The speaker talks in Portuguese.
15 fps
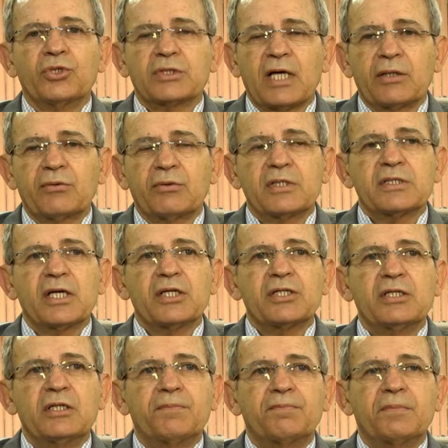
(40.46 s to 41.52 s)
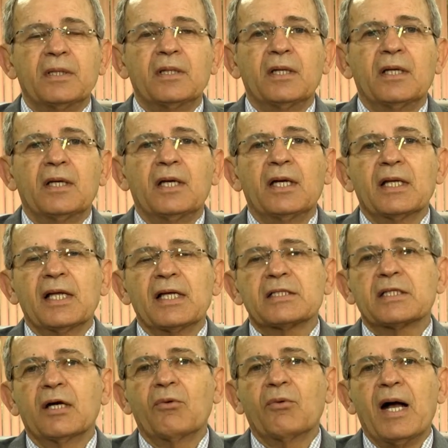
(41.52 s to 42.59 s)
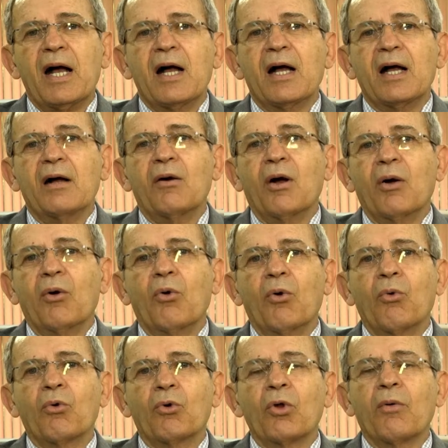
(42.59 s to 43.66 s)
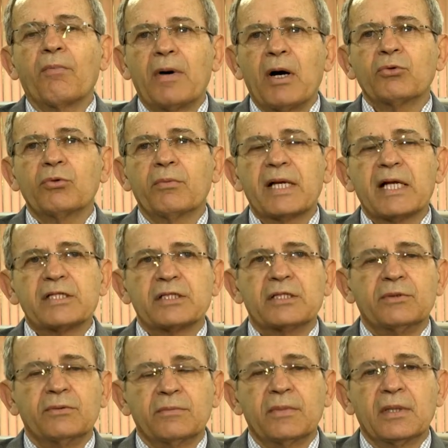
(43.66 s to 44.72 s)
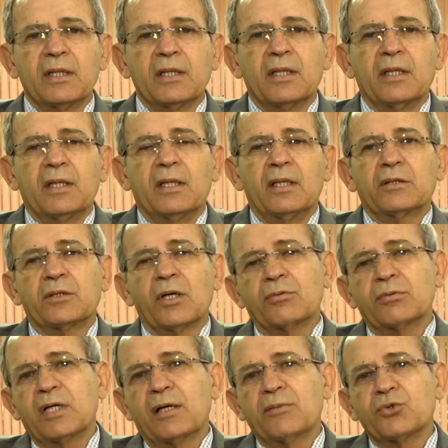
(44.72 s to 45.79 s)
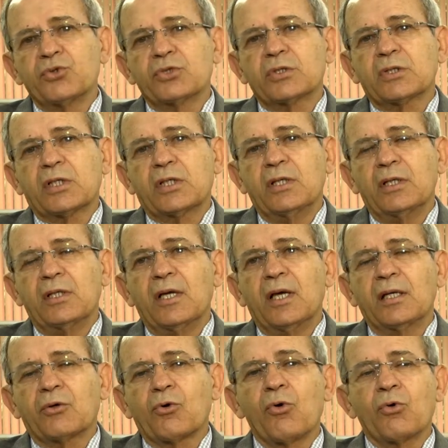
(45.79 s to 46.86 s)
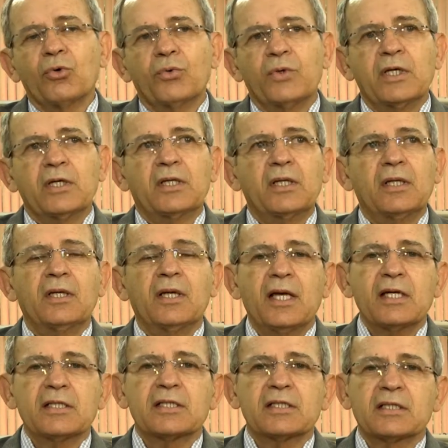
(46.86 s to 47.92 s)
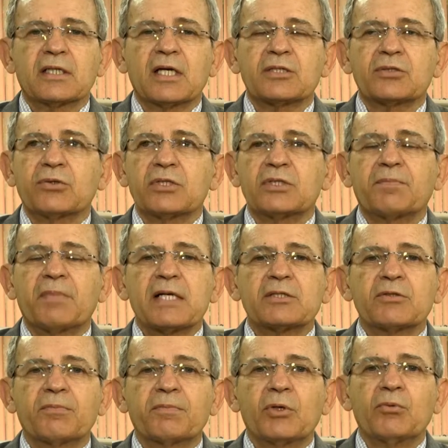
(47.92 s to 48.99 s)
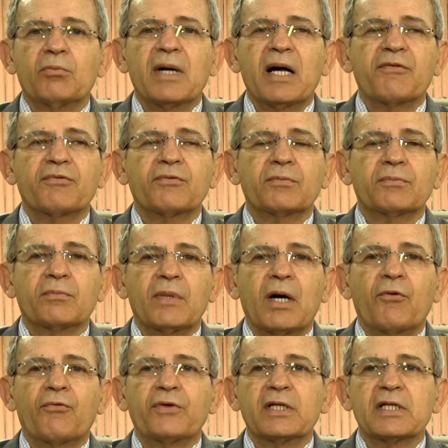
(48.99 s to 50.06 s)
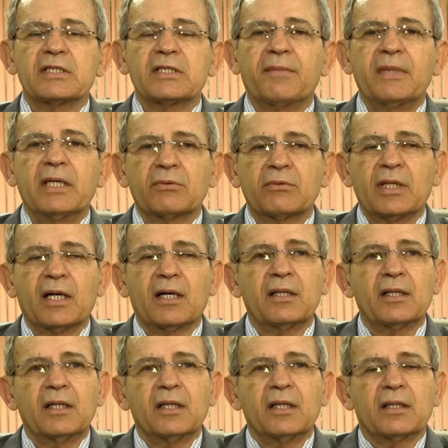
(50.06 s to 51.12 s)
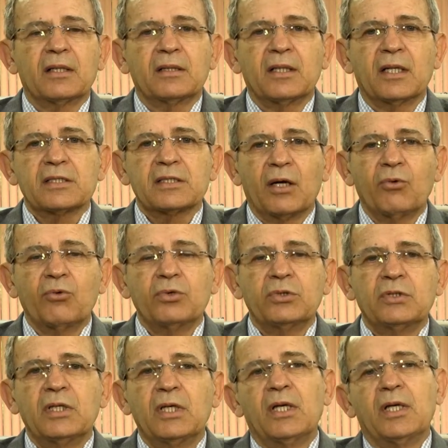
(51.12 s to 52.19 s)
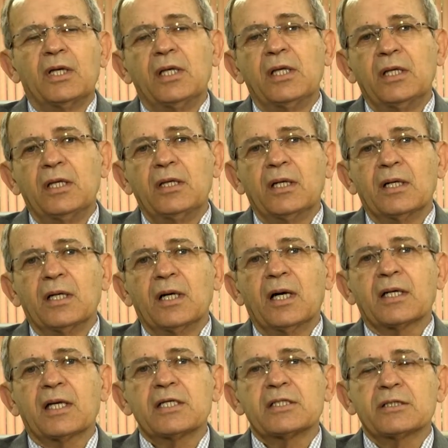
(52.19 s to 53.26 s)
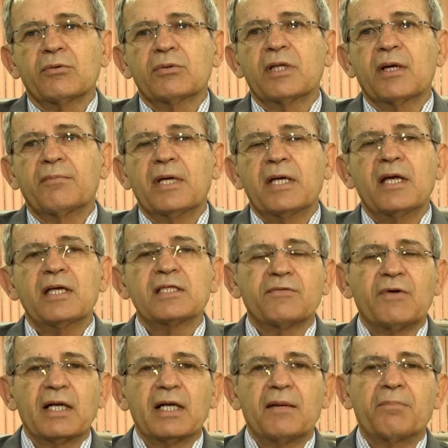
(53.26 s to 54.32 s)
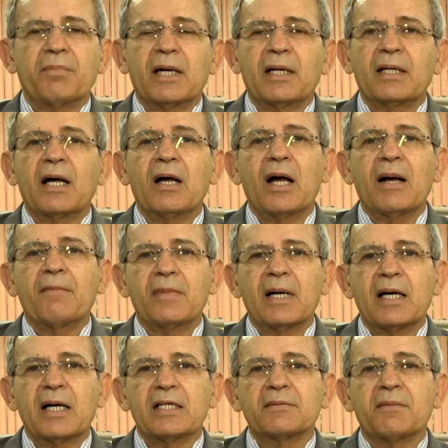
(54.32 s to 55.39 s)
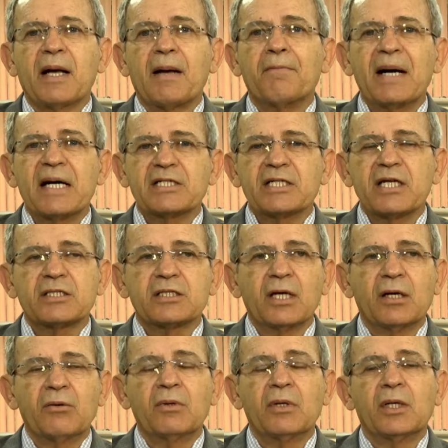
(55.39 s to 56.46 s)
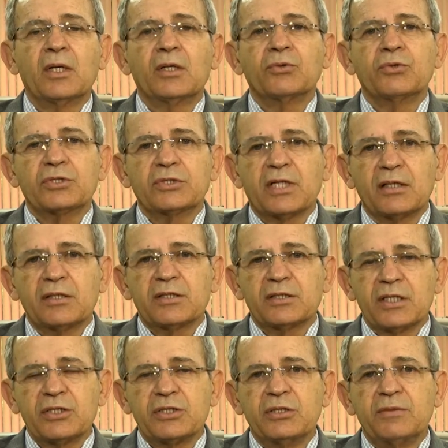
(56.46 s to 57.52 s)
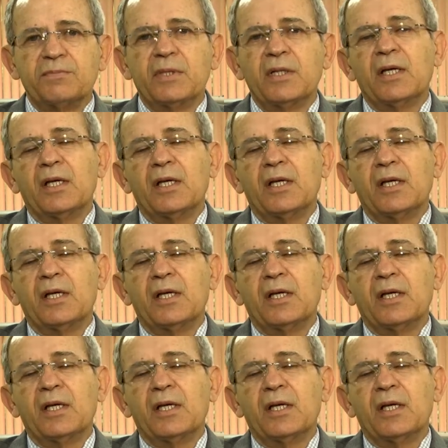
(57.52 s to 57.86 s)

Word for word: estado de Sergipe em relação ao global do Brasil. Então temos que é, concluir que essas questões passam pelo mau financiamento da, da saúde e a questão também resvala para a, má, a má gestão no estado de Sergipe.